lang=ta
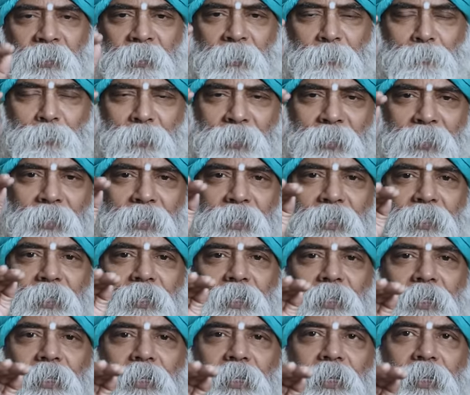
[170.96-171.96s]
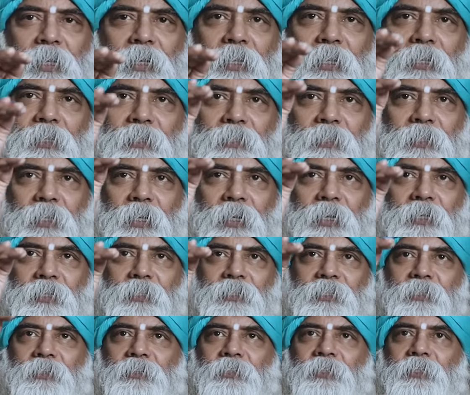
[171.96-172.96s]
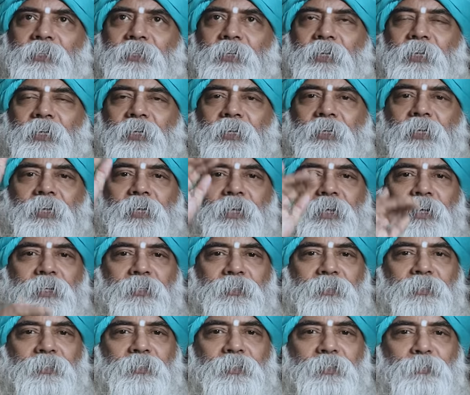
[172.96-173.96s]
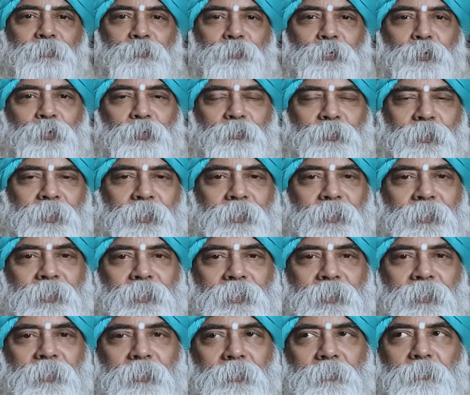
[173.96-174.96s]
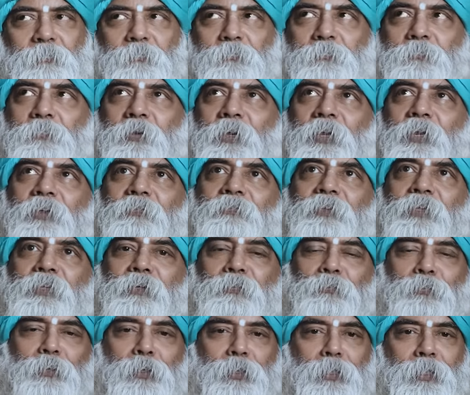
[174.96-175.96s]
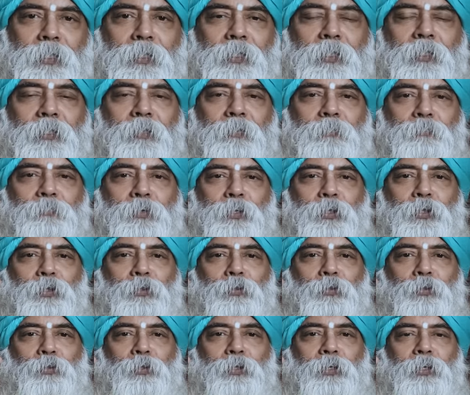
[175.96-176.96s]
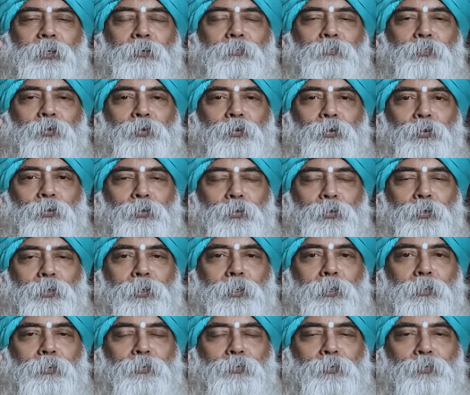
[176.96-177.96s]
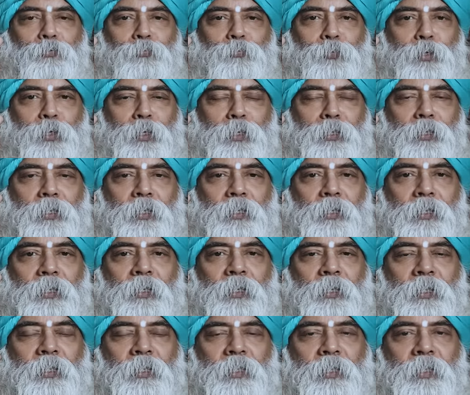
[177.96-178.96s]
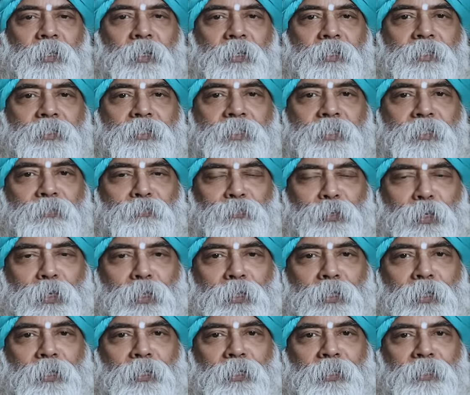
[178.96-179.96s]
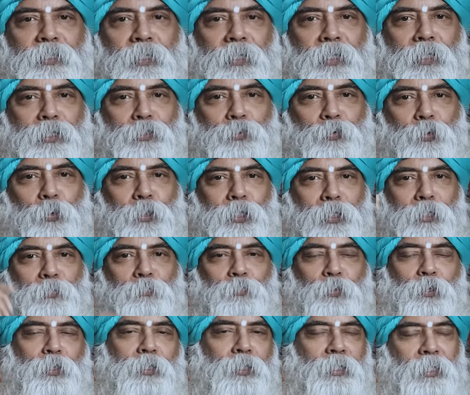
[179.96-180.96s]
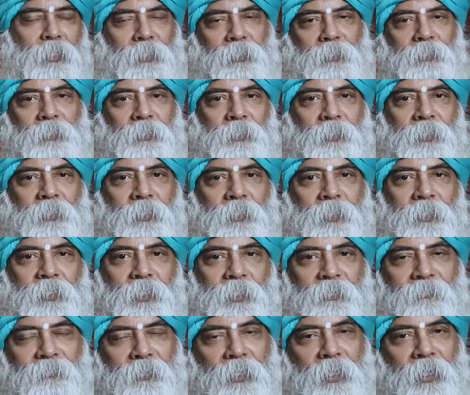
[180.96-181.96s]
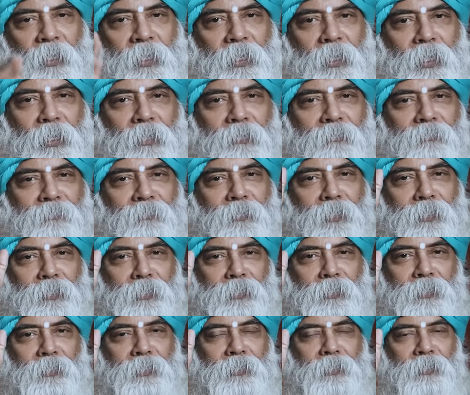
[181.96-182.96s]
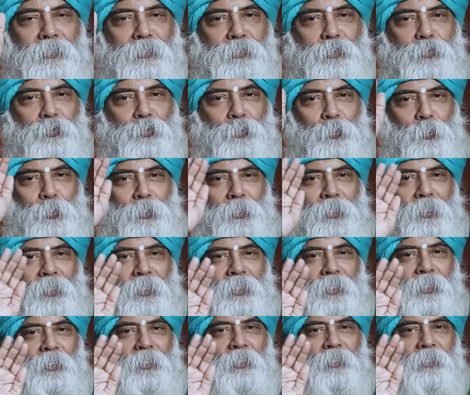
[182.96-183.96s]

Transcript: இப்போ இருக்கிற நிலையிலிருந்து அடுத்த நிலைக்கு எடுத்துட்டு போவதற்கு பலவிதமான பெரியோர்கள் முன்னோர்கள் குருமார்கள் ரிஷிமார்கள் இதெல்லாம் சொல்லிட்டு போயிருக்காங்க இவங்கெல்லாம் வந்து சொல்லி